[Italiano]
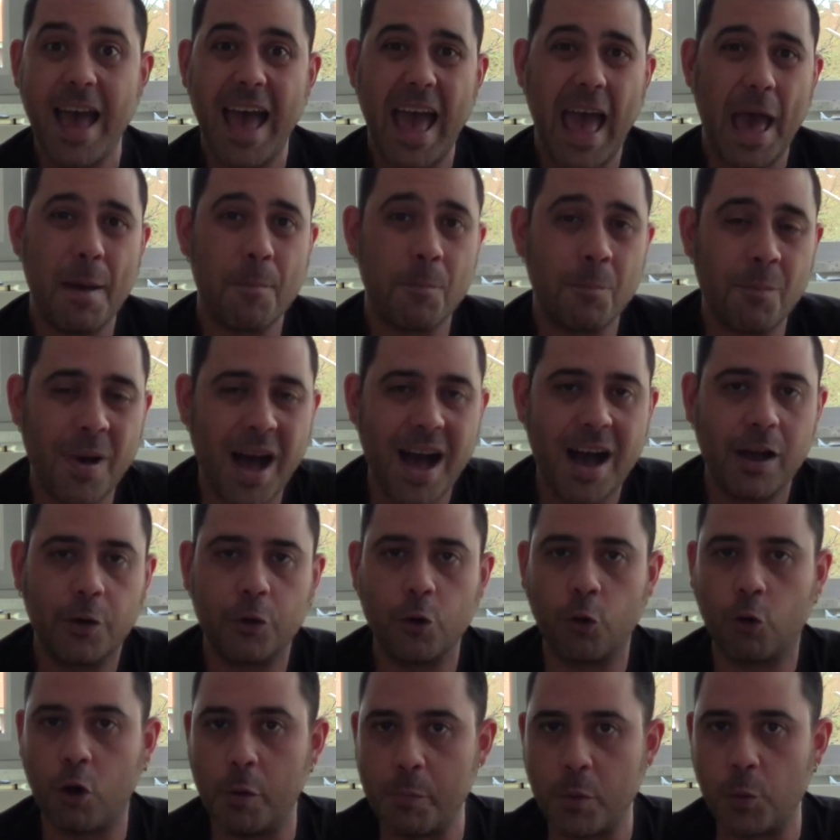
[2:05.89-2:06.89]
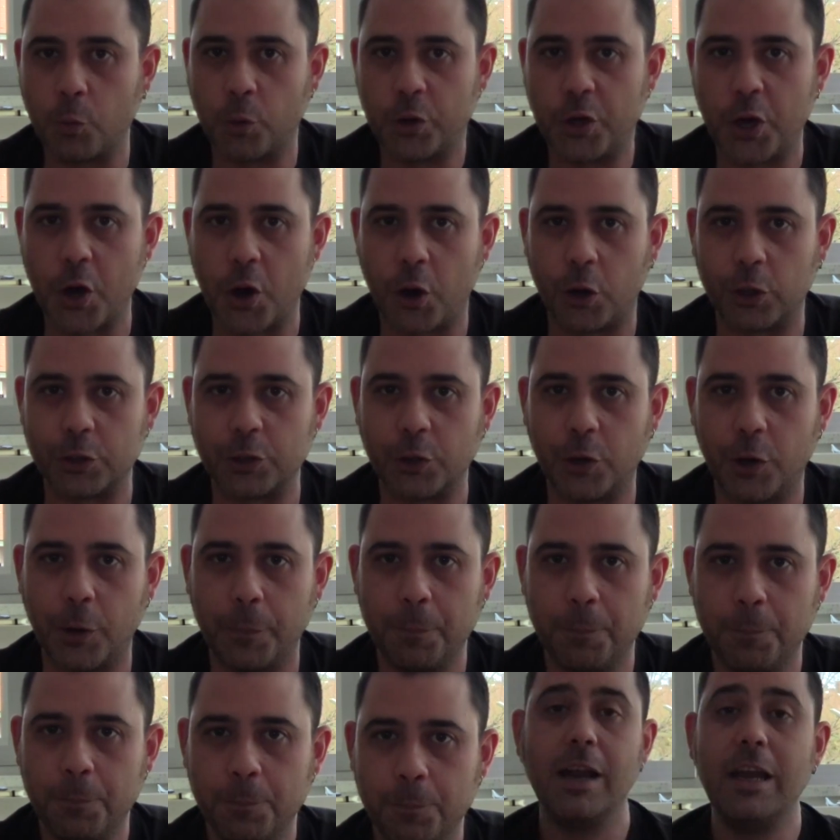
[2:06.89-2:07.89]
è magro come un
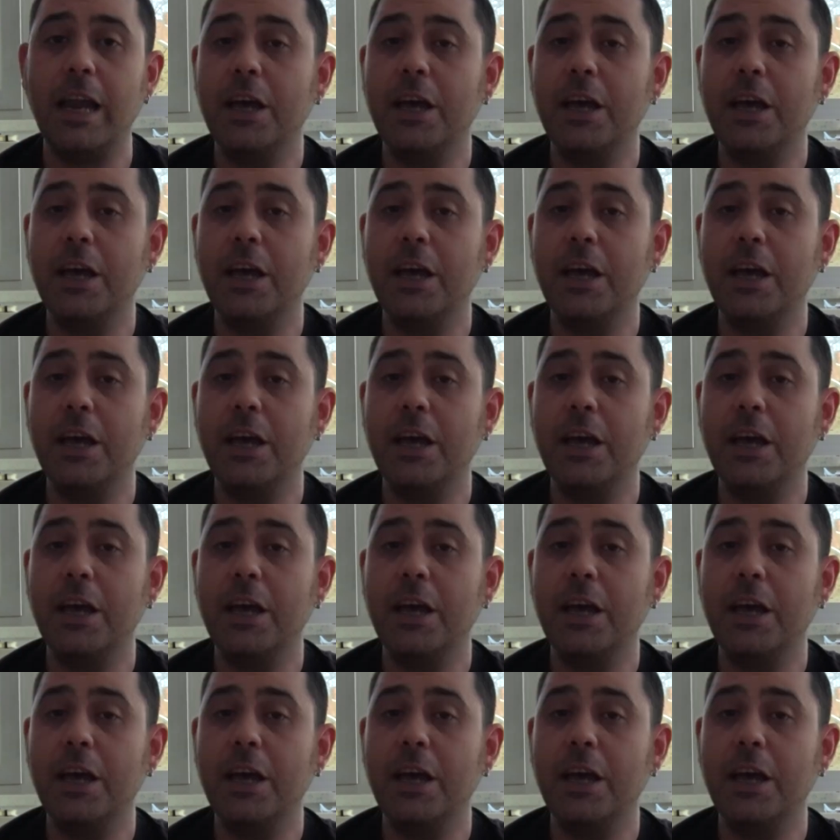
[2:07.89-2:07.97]
chiodo.